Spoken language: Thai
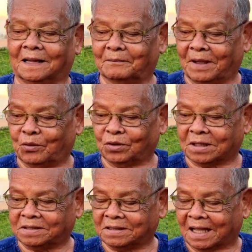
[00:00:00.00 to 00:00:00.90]
ก็ไม่รู้
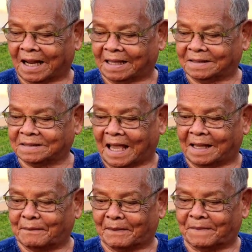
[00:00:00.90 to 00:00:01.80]
จะชื่ออะไรใช่
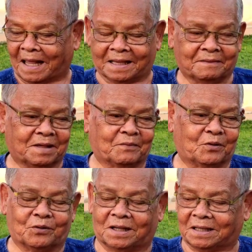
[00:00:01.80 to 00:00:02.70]
แบบไหนก็ยัง
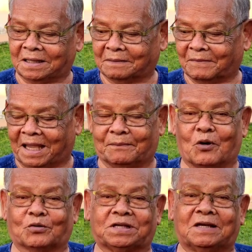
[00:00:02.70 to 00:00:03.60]
ไม่รู้เลย ไม่เห็น
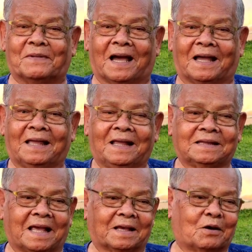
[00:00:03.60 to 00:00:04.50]
บอกชื่อมา
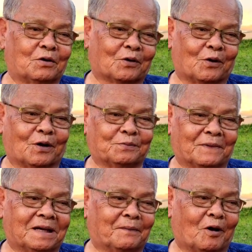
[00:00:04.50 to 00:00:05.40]
แต่เขาขอ
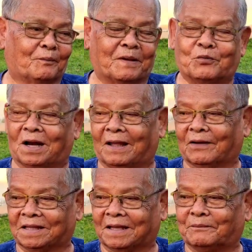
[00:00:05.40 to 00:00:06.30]
เบอร์พ่อไปหมดแล้
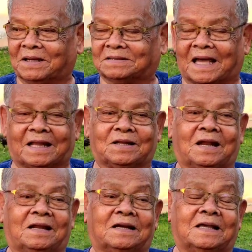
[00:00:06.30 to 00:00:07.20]
ว ก็จะปรึกษา
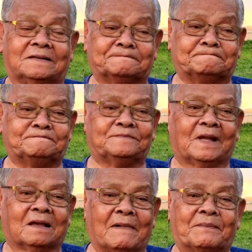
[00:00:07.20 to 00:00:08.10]
เรื่อ
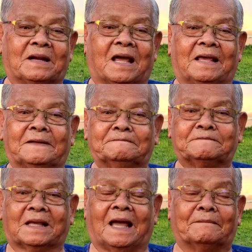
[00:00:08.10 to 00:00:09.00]
ยๆ ก็ไม่เป็นไร
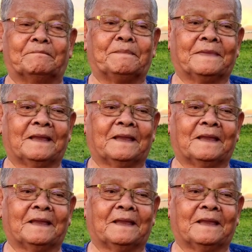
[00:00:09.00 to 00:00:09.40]
ครับ